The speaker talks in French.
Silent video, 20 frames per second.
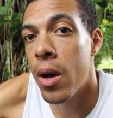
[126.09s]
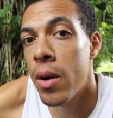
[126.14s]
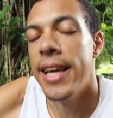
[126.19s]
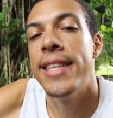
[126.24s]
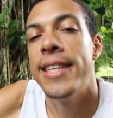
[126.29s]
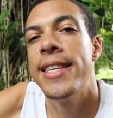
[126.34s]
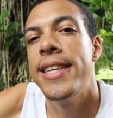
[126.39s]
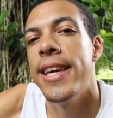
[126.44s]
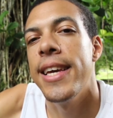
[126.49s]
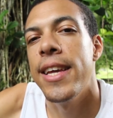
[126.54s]
Et
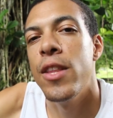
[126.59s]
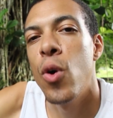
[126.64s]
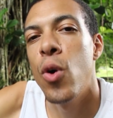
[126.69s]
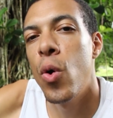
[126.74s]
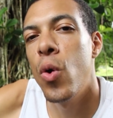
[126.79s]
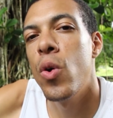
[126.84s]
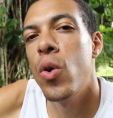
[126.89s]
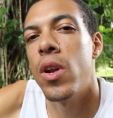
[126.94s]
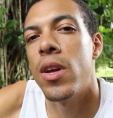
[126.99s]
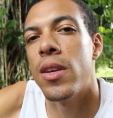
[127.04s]
ce qui est
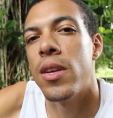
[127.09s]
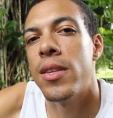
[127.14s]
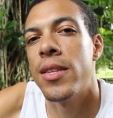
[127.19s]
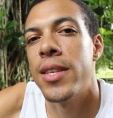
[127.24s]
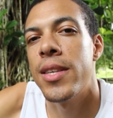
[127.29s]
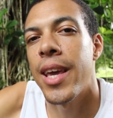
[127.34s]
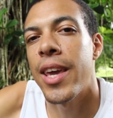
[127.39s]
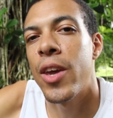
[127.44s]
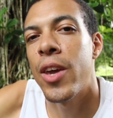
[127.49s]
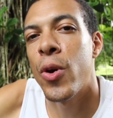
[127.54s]
drôle,
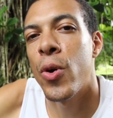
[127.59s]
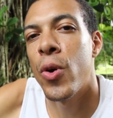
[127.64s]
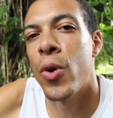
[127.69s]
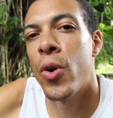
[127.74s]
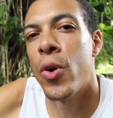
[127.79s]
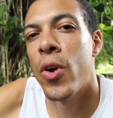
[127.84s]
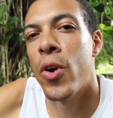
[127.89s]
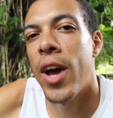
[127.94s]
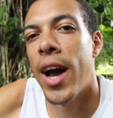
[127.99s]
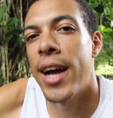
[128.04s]
c'est
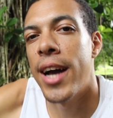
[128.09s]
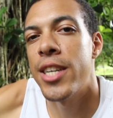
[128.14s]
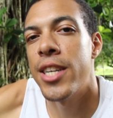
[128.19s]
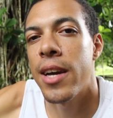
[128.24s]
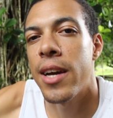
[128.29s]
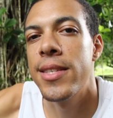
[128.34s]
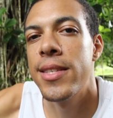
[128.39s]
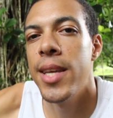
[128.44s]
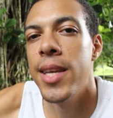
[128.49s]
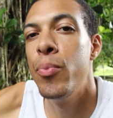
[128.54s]
que à
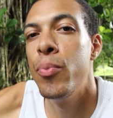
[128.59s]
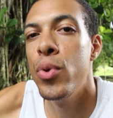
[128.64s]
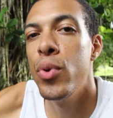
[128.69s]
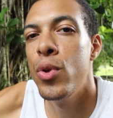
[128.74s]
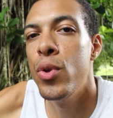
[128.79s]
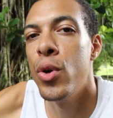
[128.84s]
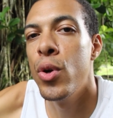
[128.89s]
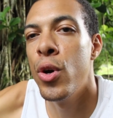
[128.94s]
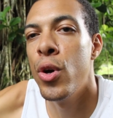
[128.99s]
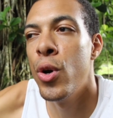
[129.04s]
chaque début
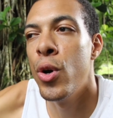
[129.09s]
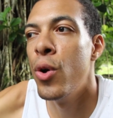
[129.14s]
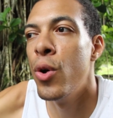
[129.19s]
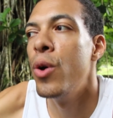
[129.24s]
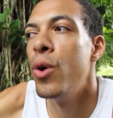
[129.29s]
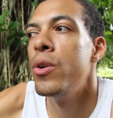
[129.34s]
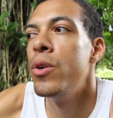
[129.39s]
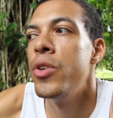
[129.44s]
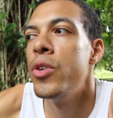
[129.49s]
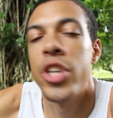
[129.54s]
de
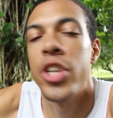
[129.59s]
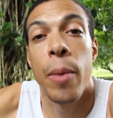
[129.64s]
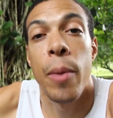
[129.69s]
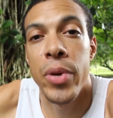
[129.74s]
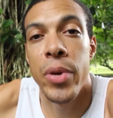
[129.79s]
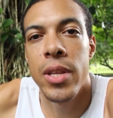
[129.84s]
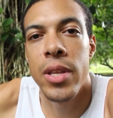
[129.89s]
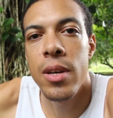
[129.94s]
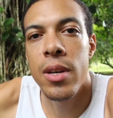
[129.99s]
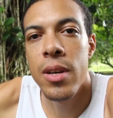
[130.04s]

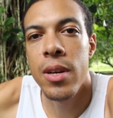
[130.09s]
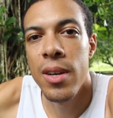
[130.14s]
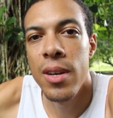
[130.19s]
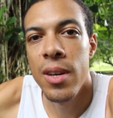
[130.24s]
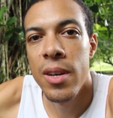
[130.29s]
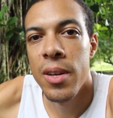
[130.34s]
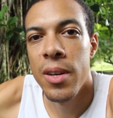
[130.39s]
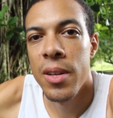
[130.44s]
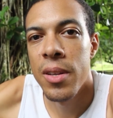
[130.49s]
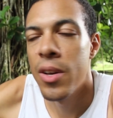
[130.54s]
chapitre,
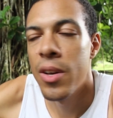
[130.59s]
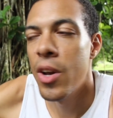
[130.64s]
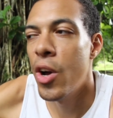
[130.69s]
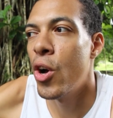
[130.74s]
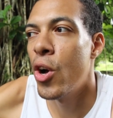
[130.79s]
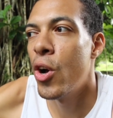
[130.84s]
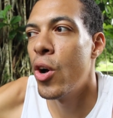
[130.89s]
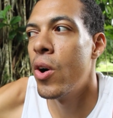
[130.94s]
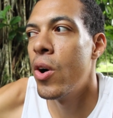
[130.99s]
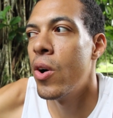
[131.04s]

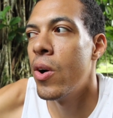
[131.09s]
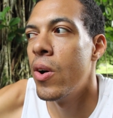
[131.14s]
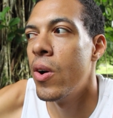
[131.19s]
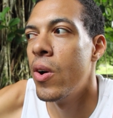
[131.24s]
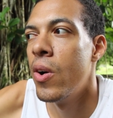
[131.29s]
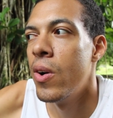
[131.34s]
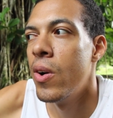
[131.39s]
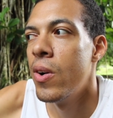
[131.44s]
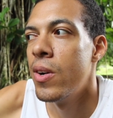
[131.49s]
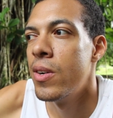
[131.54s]
euh,
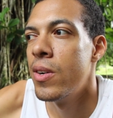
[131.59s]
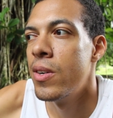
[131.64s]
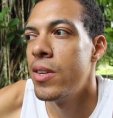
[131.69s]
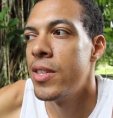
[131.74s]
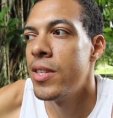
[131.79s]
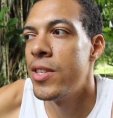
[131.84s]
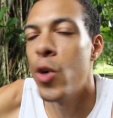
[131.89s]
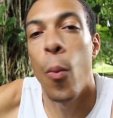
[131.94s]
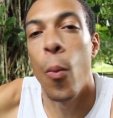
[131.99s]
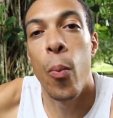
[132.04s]

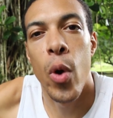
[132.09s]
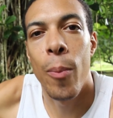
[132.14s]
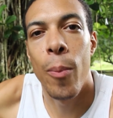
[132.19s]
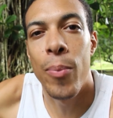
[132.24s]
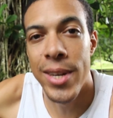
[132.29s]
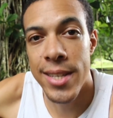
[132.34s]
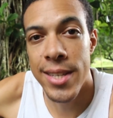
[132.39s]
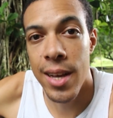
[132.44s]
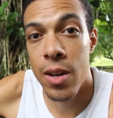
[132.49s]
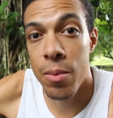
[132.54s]
si on peut
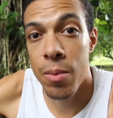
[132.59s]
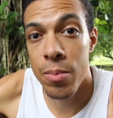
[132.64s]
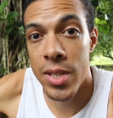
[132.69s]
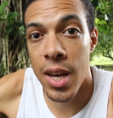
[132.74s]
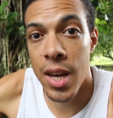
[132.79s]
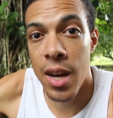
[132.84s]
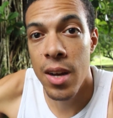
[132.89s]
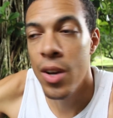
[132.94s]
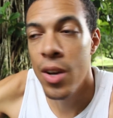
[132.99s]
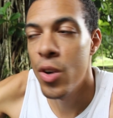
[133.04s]
appeler ça comme
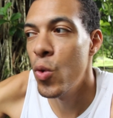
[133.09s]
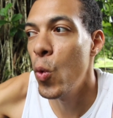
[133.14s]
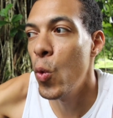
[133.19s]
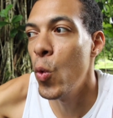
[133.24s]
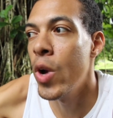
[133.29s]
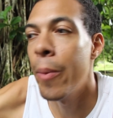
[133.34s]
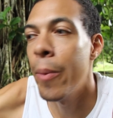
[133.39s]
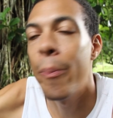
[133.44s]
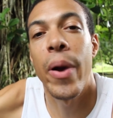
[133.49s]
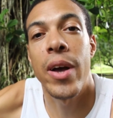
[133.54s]
ça,
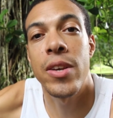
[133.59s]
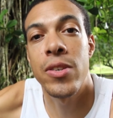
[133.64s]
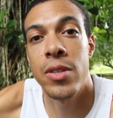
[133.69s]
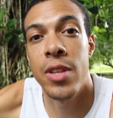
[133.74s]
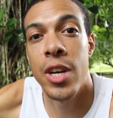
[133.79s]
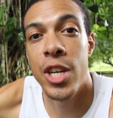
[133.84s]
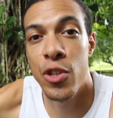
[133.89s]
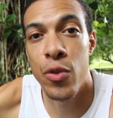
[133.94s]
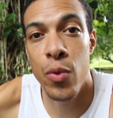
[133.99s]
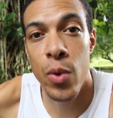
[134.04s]
où les
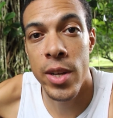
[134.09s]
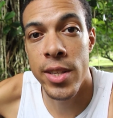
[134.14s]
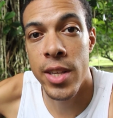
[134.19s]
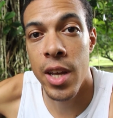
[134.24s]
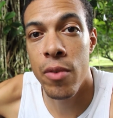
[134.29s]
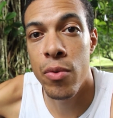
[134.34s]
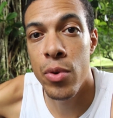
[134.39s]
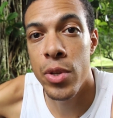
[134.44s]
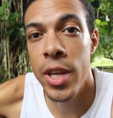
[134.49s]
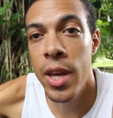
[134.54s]
personnages vont
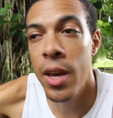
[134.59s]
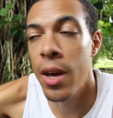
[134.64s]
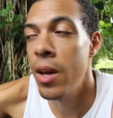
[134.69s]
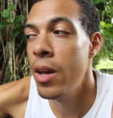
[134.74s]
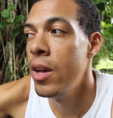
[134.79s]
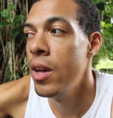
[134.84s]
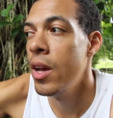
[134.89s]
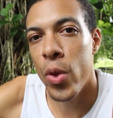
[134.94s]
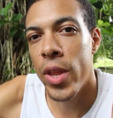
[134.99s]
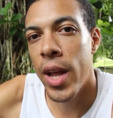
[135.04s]
intervenir,
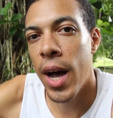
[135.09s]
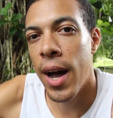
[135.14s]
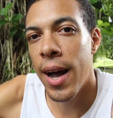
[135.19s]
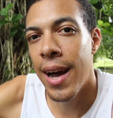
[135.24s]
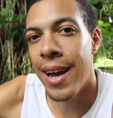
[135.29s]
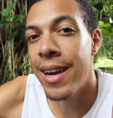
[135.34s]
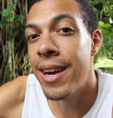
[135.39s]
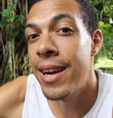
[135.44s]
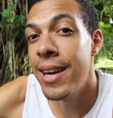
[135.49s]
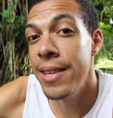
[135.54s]
on a
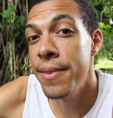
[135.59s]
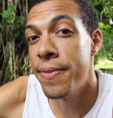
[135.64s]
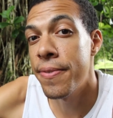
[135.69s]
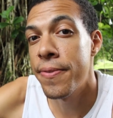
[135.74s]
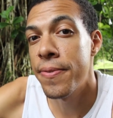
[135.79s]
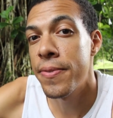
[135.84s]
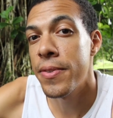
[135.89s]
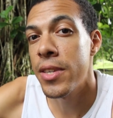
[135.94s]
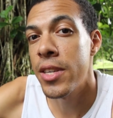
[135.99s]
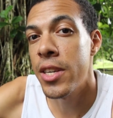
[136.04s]
un
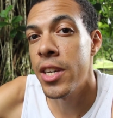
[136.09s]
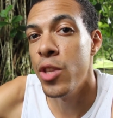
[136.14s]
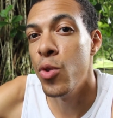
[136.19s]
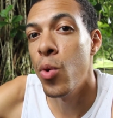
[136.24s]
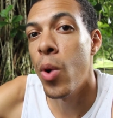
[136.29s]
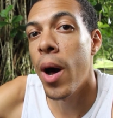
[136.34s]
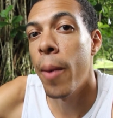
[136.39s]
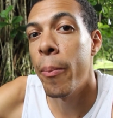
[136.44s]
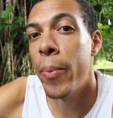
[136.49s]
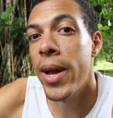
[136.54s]
glyphe qui
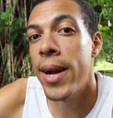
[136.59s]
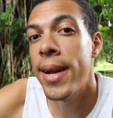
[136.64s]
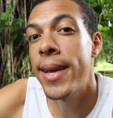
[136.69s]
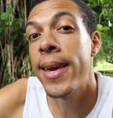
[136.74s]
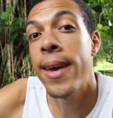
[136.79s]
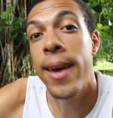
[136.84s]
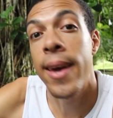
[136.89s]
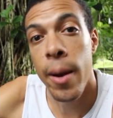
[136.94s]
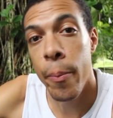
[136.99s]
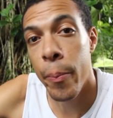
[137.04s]
nous rappelle
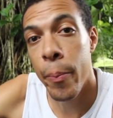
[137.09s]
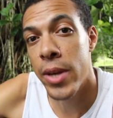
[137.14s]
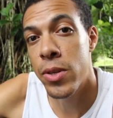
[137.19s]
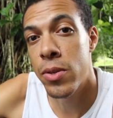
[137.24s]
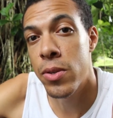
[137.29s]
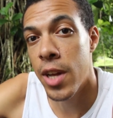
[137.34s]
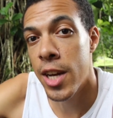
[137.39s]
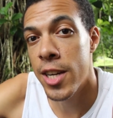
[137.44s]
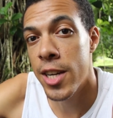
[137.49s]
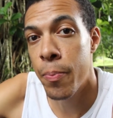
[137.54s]
quel
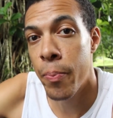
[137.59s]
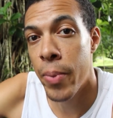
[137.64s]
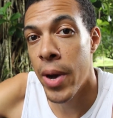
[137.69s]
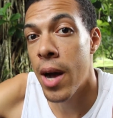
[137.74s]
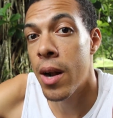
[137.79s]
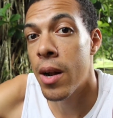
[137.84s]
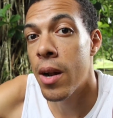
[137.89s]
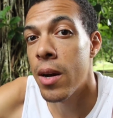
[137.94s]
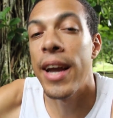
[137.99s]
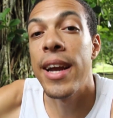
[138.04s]
personnage
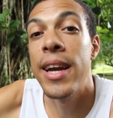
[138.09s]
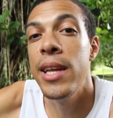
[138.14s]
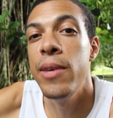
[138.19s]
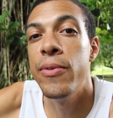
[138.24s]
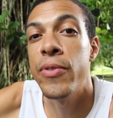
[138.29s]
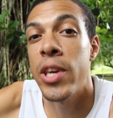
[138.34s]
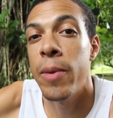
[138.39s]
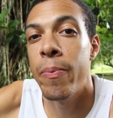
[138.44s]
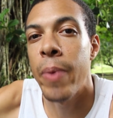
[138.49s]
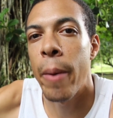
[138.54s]
parle. Un
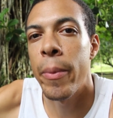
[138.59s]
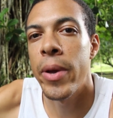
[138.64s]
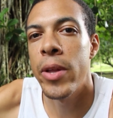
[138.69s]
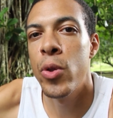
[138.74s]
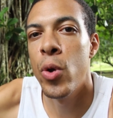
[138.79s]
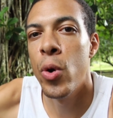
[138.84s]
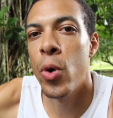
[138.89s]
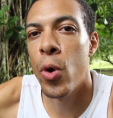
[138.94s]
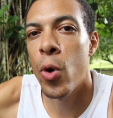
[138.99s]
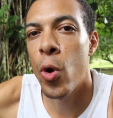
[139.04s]
glyphe qui permet
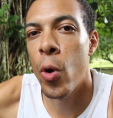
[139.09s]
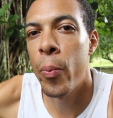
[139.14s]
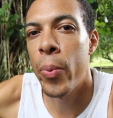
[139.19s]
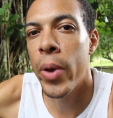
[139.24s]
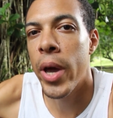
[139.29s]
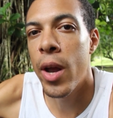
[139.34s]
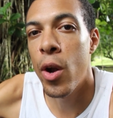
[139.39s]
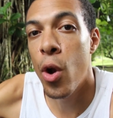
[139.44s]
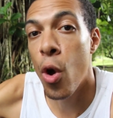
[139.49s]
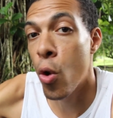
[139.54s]
de
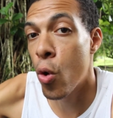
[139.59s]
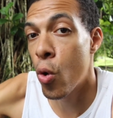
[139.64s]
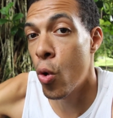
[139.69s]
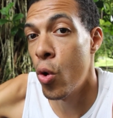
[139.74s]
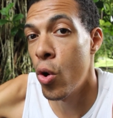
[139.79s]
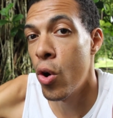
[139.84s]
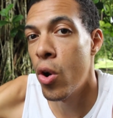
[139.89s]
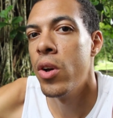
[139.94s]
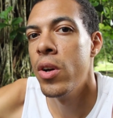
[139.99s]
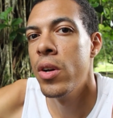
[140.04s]
repérer leur
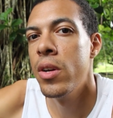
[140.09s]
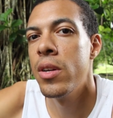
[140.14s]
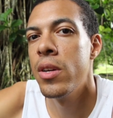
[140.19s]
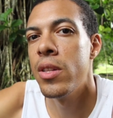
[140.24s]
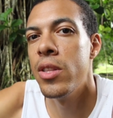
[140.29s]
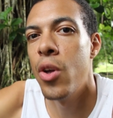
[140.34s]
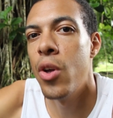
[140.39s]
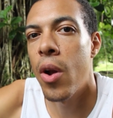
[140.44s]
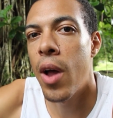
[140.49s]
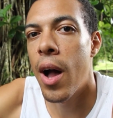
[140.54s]
rôle
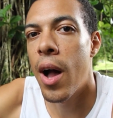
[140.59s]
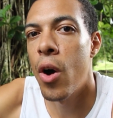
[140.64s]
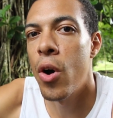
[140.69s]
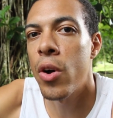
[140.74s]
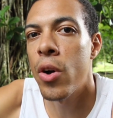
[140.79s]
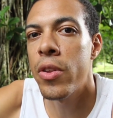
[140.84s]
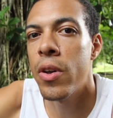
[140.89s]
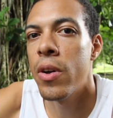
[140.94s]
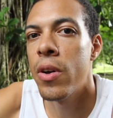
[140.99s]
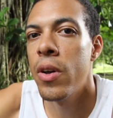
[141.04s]
dans la
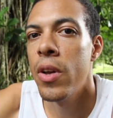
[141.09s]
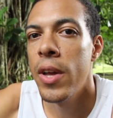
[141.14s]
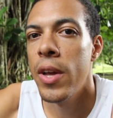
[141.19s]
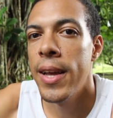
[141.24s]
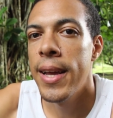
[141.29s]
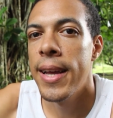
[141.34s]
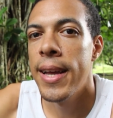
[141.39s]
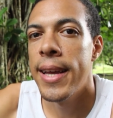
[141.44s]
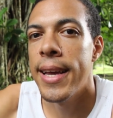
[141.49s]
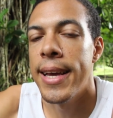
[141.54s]
horde
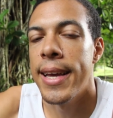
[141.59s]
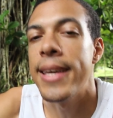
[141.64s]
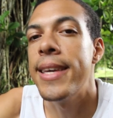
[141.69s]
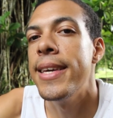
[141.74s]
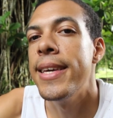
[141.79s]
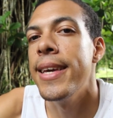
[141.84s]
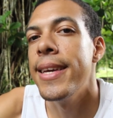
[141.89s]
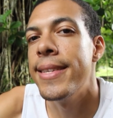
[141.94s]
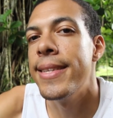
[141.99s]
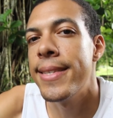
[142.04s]
et
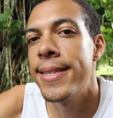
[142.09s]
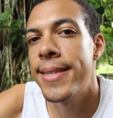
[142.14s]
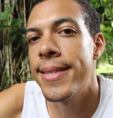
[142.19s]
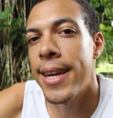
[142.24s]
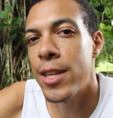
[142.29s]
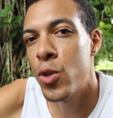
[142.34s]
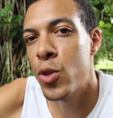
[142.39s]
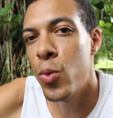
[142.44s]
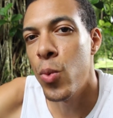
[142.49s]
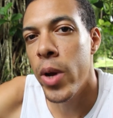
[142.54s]
qui est
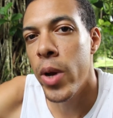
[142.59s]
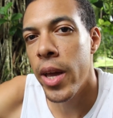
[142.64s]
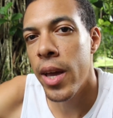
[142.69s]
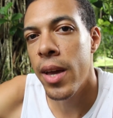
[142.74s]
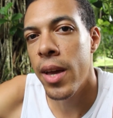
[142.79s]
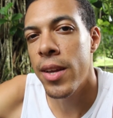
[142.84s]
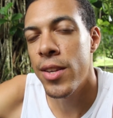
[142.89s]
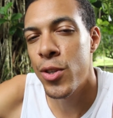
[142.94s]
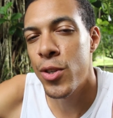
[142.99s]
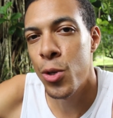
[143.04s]

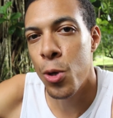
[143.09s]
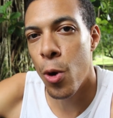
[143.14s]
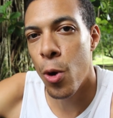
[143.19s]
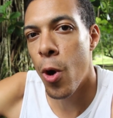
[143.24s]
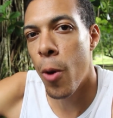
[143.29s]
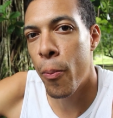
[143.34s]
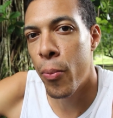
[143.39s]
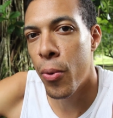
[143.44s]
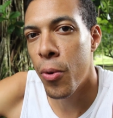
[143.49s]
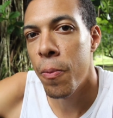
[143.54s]
tatoué sur
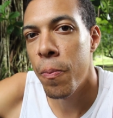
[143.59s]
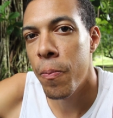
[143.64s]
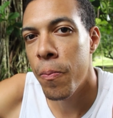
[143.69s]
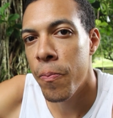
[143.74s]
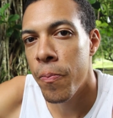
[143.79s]
leur peau.